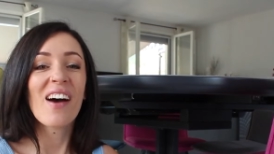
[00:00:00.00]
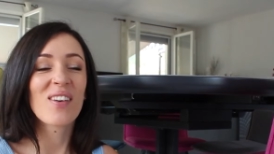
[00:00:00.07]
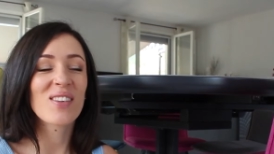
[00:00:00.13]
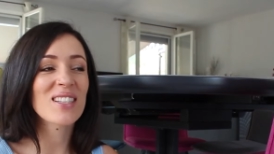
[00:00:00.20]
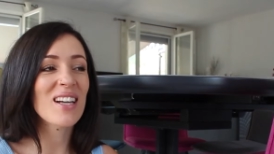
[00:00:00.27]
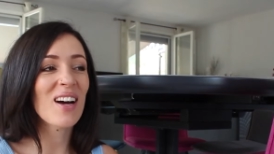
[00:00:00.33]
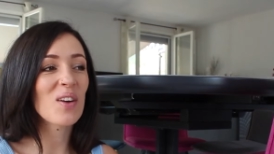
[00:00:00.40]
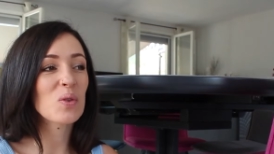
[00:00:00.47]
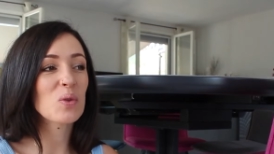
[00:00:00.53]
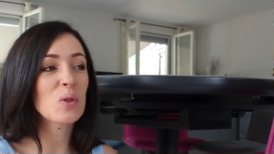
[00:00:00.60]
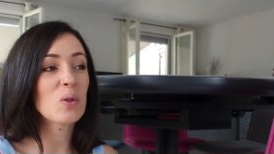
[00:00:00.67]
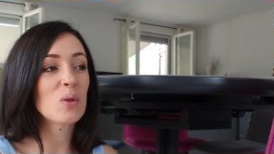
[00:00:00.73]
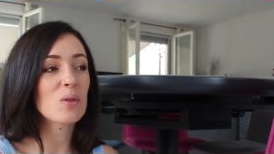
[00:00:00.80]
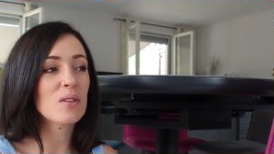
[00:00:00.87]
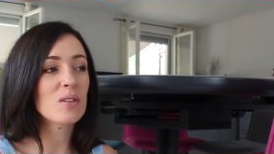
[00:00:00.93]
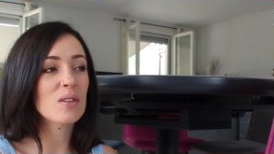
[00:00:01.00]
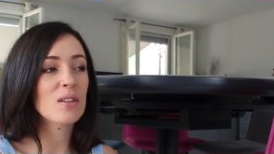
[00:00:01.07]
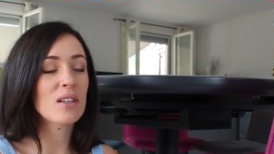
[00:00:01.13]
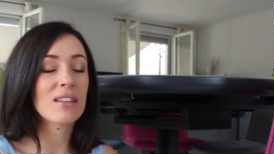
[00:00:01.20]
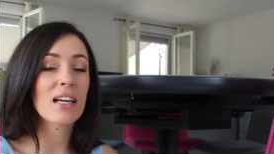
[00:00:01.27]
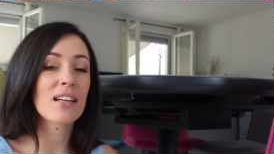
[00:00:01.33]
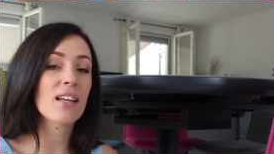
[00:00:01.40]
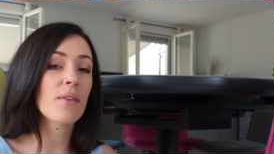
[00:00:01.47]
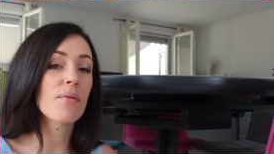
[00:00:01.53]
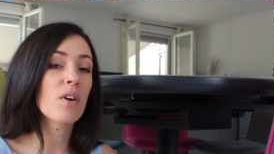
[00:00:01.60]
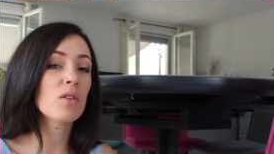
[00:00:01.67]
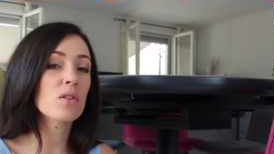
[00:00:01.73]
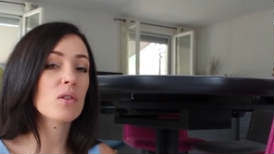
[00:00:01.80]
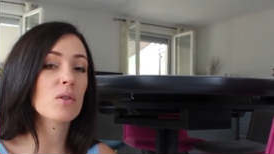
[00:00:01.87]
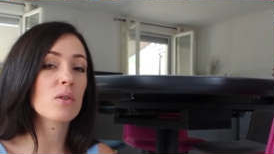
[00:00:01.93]
on s'est rendu compte euh,
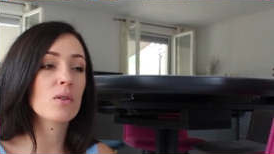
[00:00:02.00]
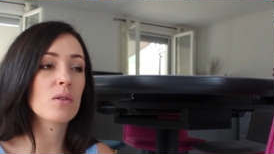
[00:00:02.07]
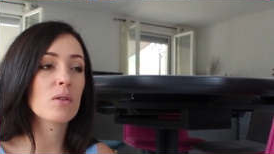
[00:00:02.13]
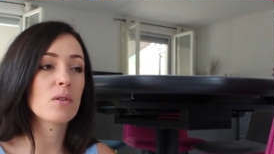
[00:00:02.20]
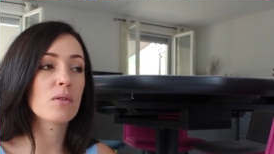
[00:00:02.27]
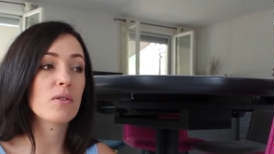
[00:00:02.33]
dernièrement que,